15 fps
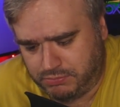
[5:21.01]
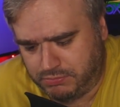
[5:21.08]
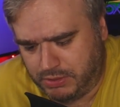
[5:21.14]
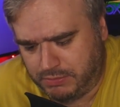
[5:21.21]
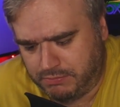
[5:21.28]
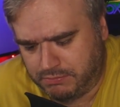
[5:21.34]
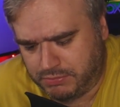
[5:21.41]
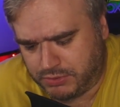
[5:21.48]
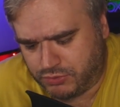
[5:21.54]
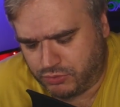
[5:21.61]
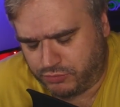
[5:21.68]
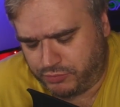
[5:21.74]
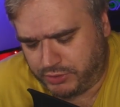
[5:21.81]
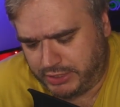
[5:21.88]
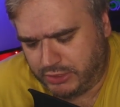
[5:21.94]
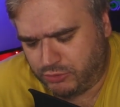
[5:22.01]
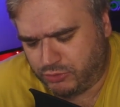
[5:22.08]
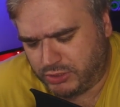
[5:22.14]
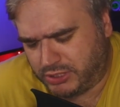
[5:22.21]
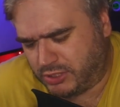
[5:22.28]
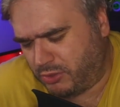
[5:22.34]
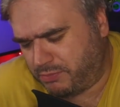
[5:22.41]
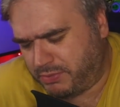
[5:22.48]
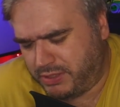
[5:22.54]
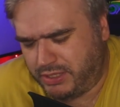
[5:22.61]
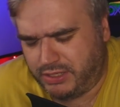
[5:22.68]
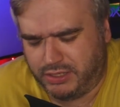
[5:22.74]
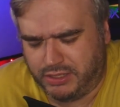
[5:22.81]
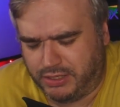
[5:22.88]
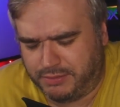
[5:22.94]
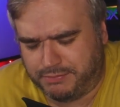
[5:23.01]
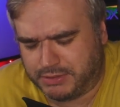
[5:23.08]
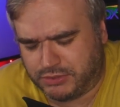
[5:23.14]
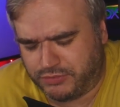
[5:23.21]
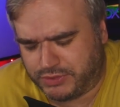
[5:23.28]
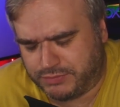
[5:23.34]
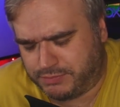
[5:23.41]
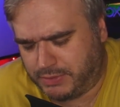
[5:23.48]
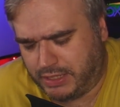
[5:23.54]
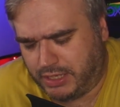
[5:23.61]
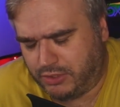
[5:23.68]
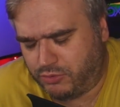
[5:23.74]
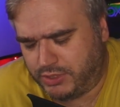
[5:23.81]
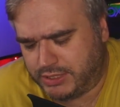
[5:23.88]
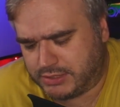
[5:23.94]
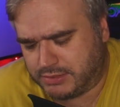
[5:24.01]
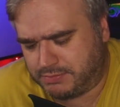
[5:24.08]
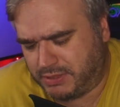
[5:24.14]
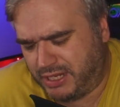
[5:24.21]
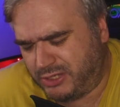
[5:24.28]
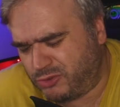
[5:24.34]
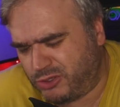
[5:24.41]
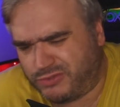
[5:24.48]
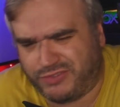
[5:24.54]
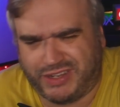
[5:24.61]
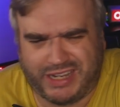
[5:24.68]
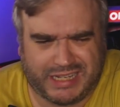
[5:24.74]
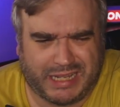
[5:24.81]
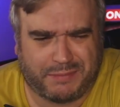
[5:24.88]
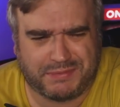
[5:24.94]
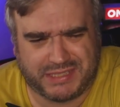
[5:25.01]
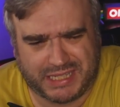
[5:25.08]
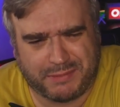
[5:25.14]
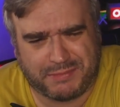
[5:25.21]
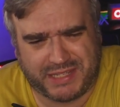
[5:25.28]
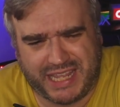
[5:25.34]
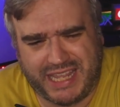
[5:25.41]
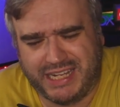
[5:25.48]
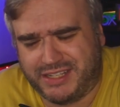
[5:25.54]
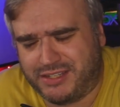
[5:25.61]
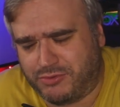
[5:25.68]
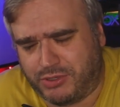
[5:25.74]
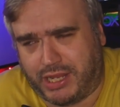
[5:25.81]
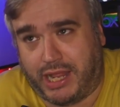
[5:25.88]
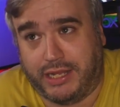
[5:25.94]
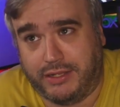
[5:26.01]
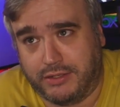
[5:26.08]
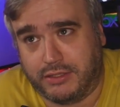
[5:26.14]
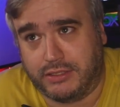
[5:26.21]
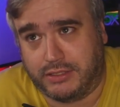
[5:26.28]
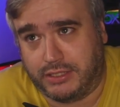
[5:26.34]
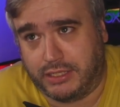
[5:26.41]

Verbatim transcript: im Bezug von Android, ich glaube bei, äh, beziehungsweise bei iOS, bei Android war, gab's, gibt's ähnliche oder andere,